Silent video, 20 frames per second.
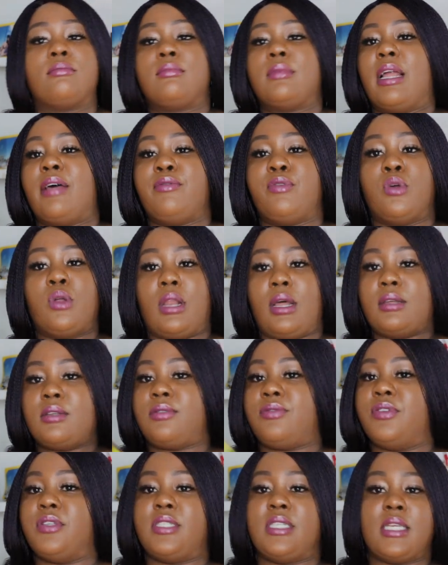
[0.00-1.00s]
La
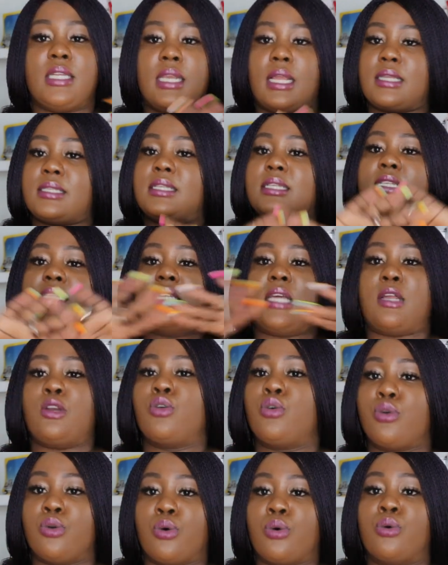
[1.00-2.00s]
violence physique, là, c'est déjà
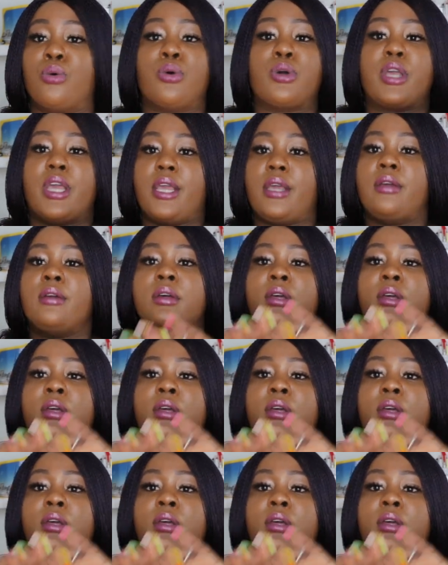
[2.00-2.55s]
non-non, ok?